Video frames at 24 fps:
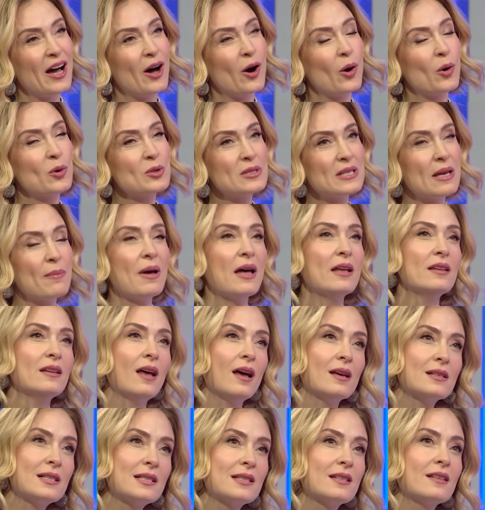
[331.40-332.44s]
O zaman
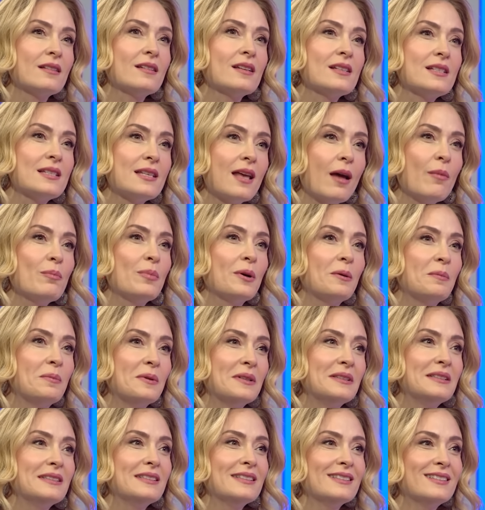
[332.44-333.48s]
aslında sen
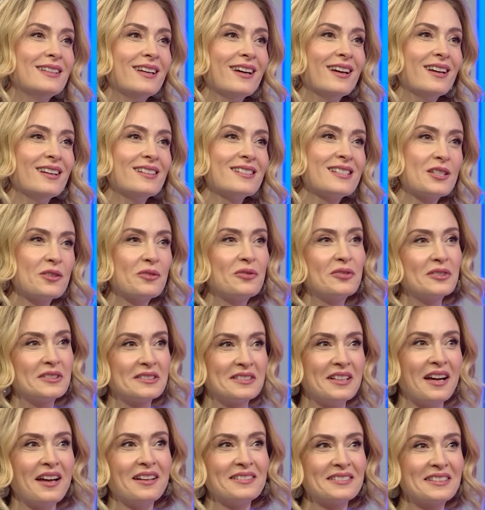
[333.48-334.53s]
babalığı da
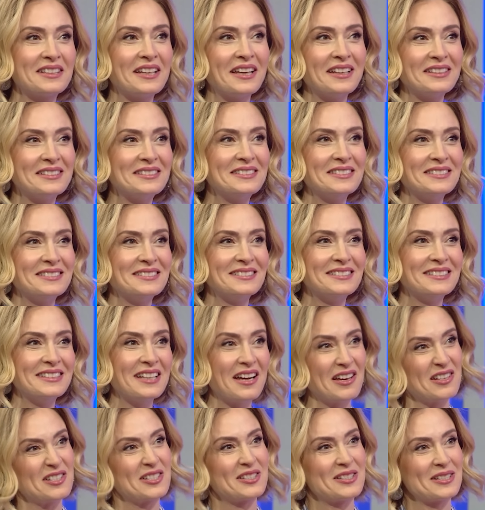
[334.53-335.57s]
sıfırdan kendin
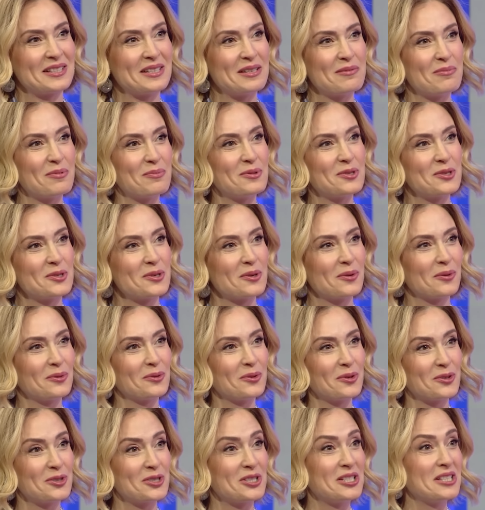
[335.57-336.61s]
yazdın gibi bir şey
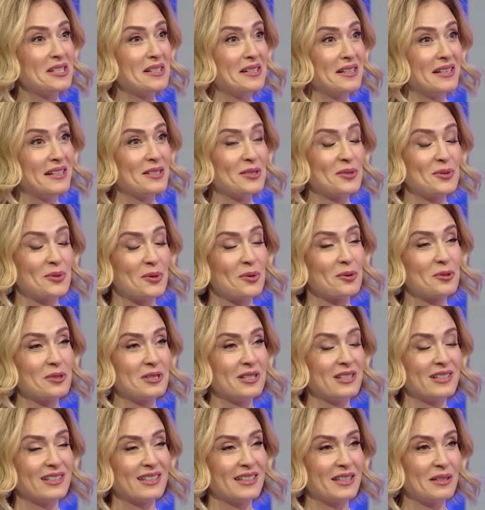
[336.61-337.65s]
oluyor. Şiirlerin,
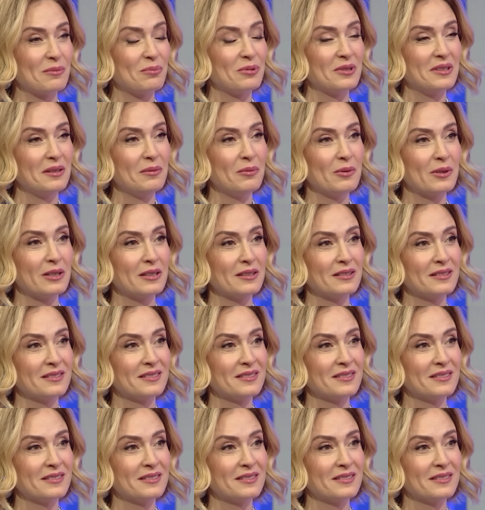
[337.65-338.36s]
sözlerin gibi değil mi?